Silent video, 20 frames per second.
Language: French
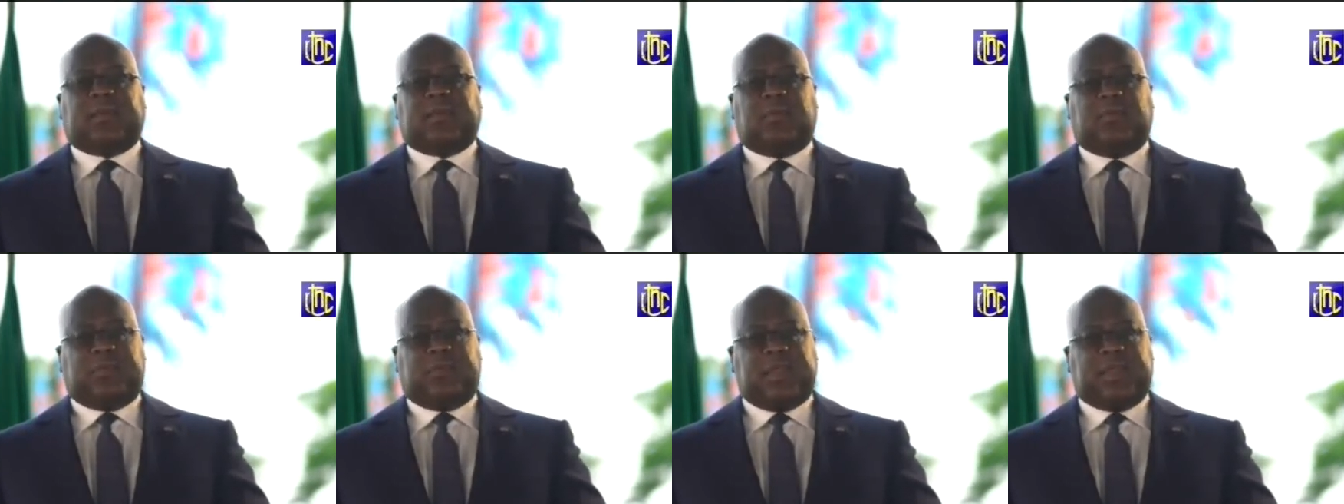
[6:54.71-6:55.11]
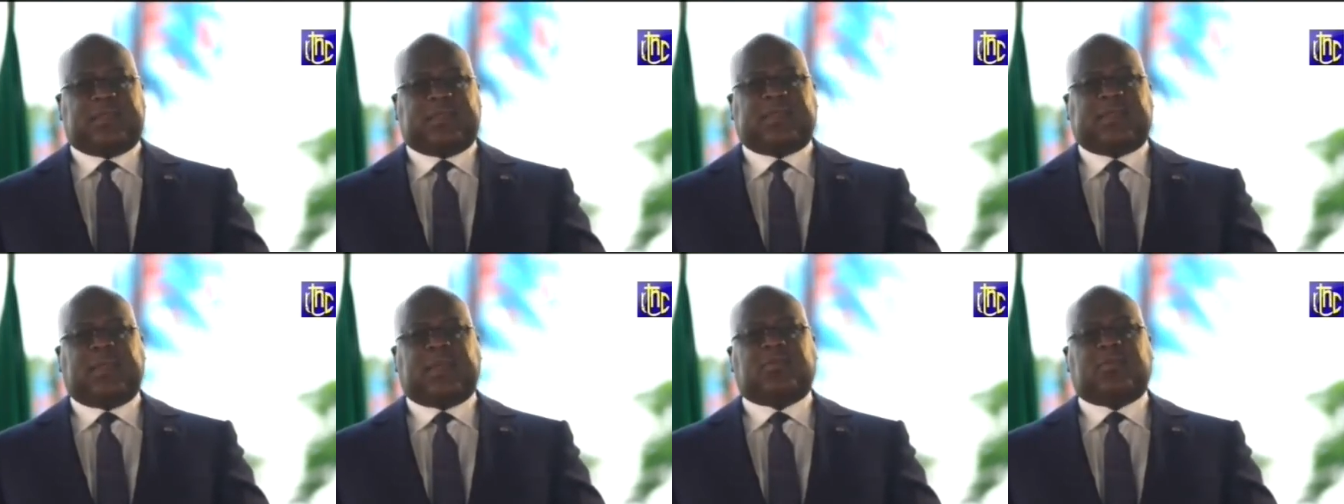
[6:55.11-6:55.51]
le
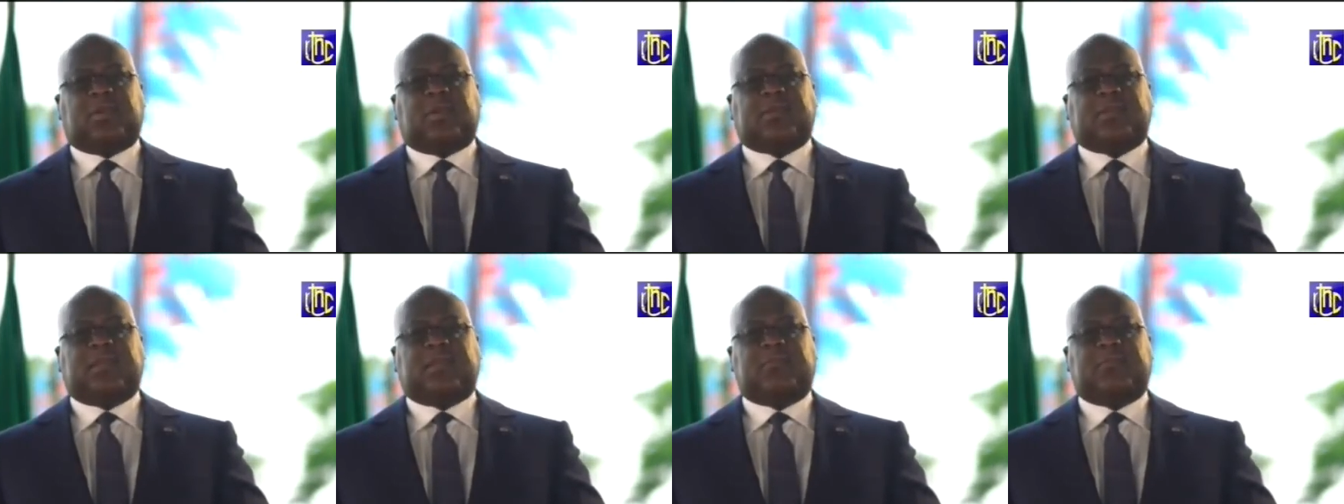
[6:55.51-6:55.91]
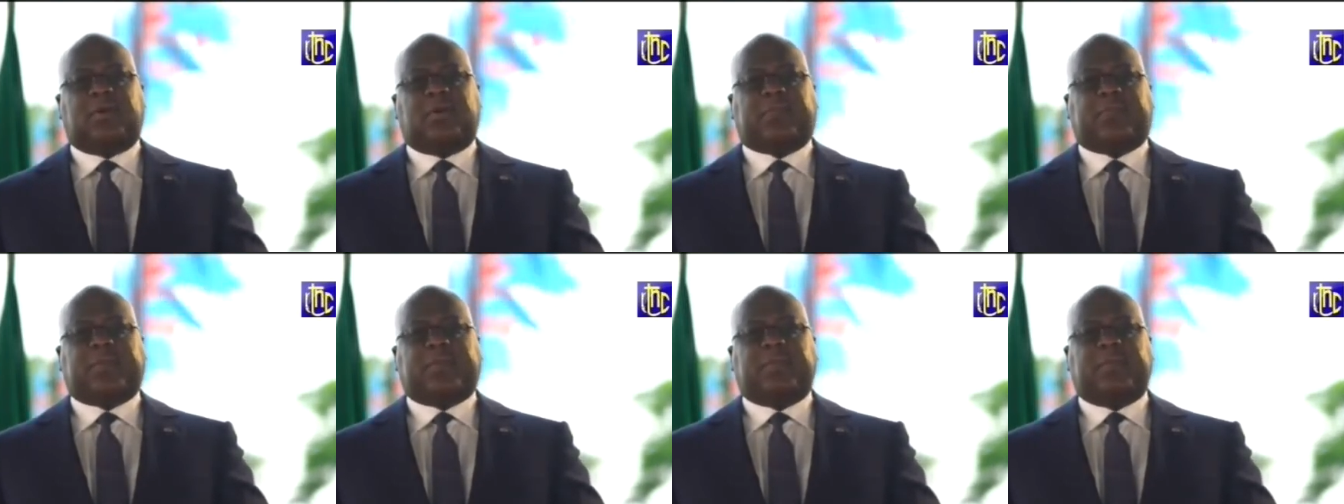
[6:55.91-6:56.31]
ministère de
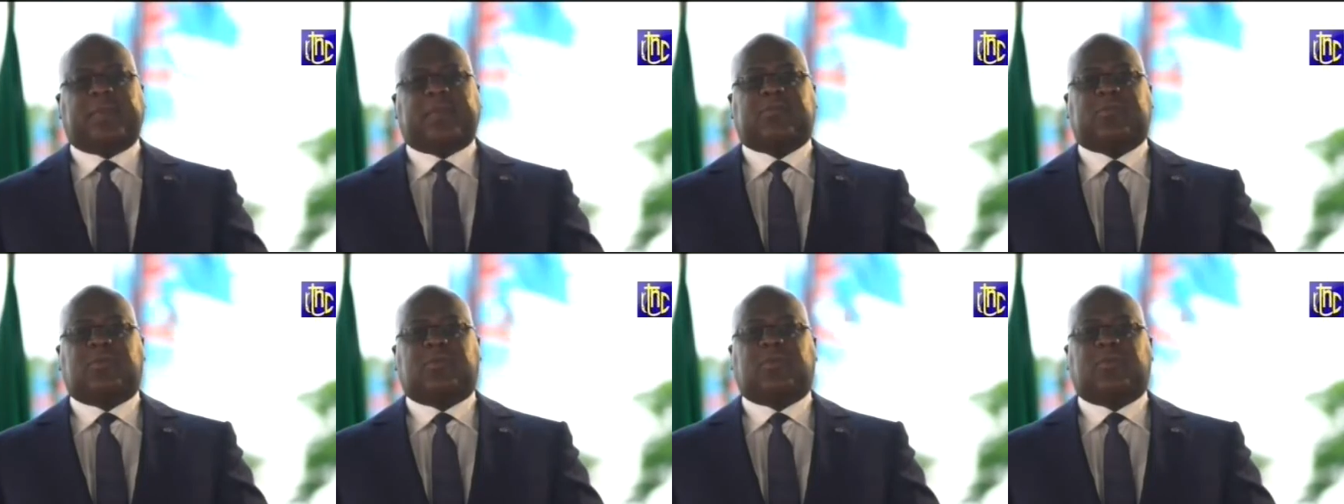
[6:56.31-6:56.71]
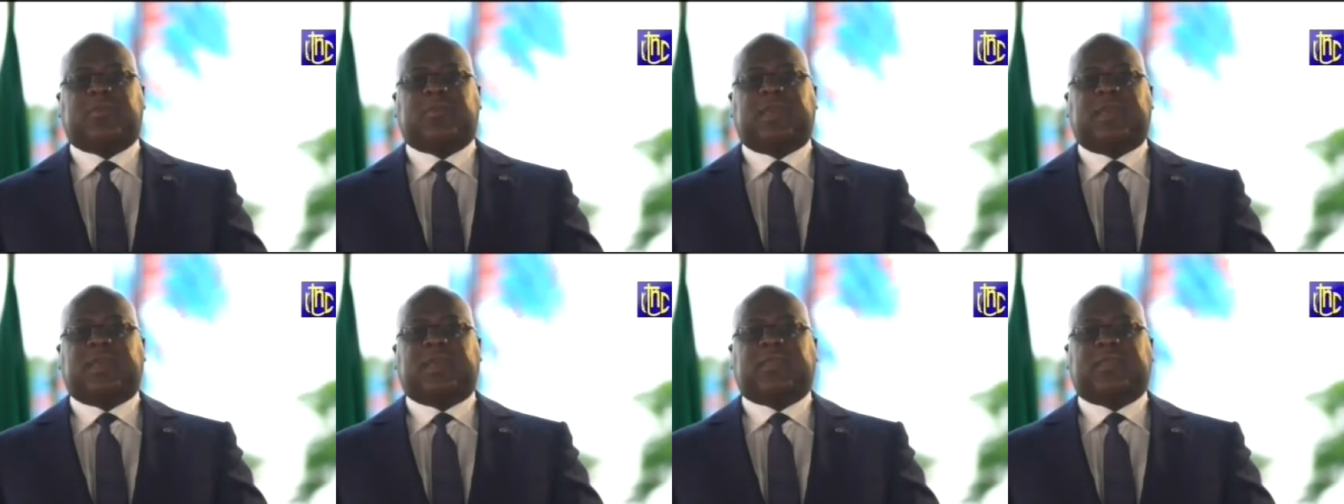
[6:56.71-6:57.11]
l'enseignement primaire,
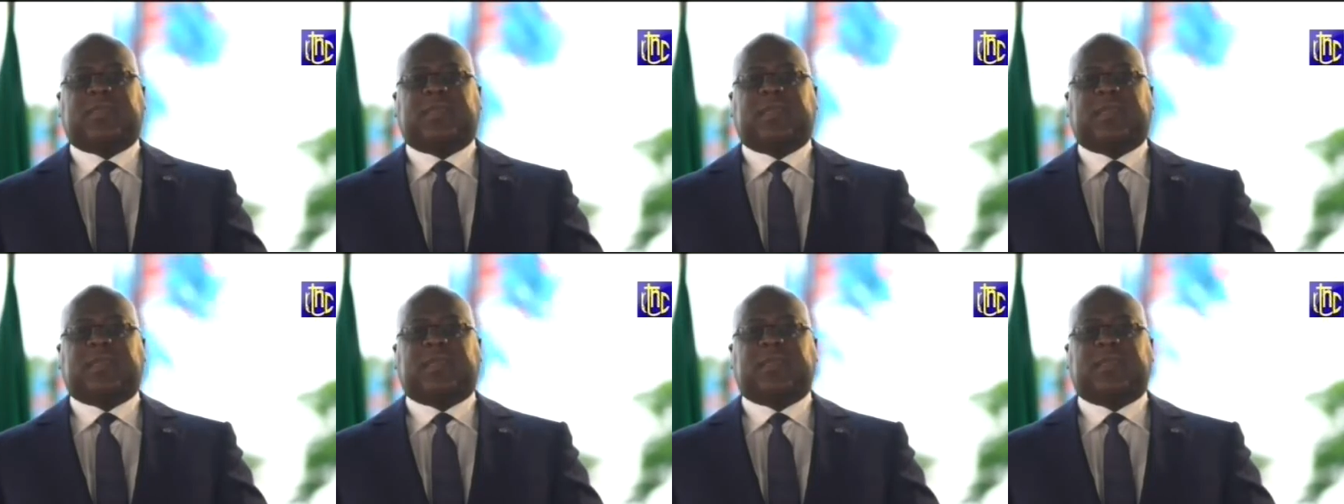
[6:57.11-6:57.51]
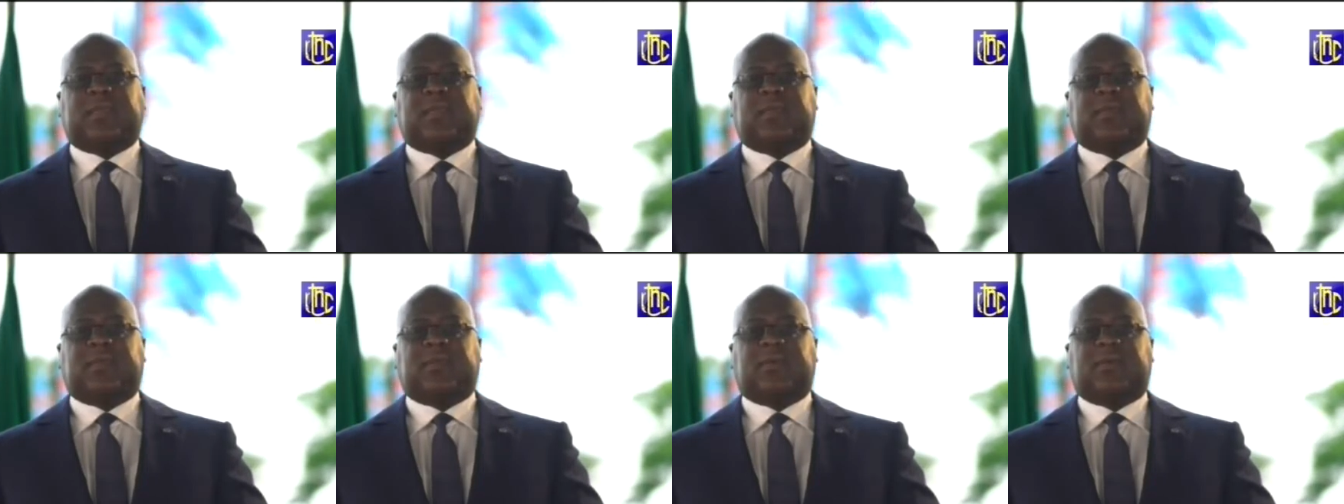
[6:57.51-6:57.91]
secondaire et
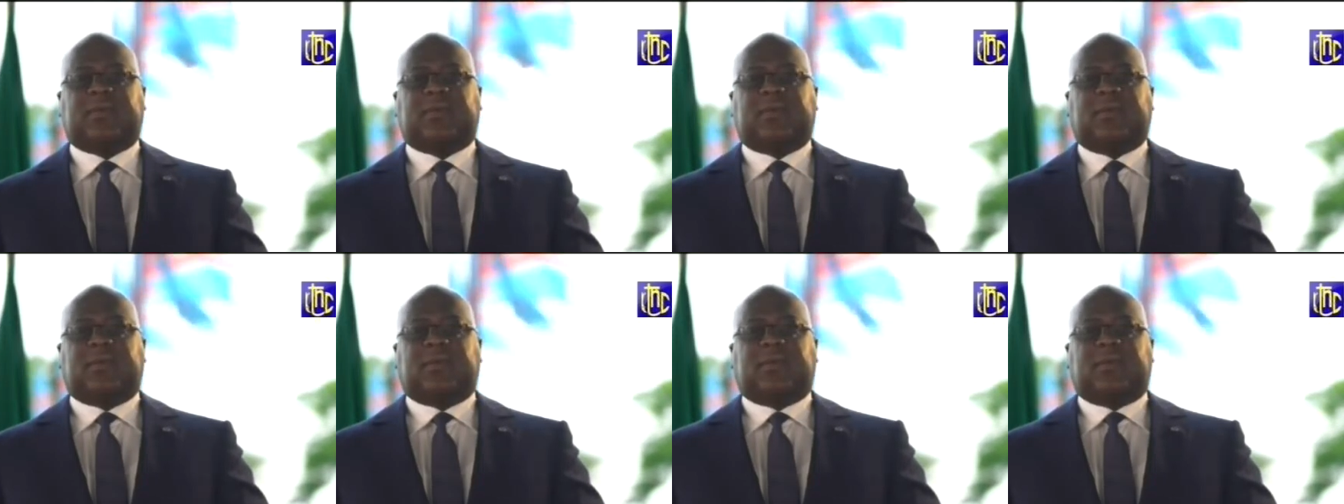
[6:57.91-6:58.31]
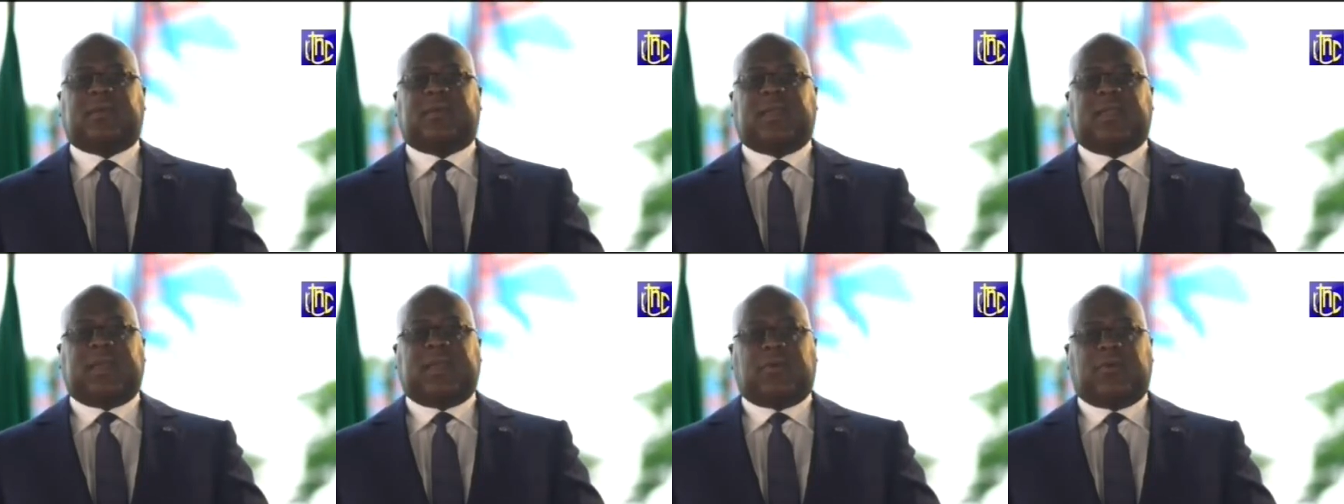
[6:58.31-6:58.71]
technique, les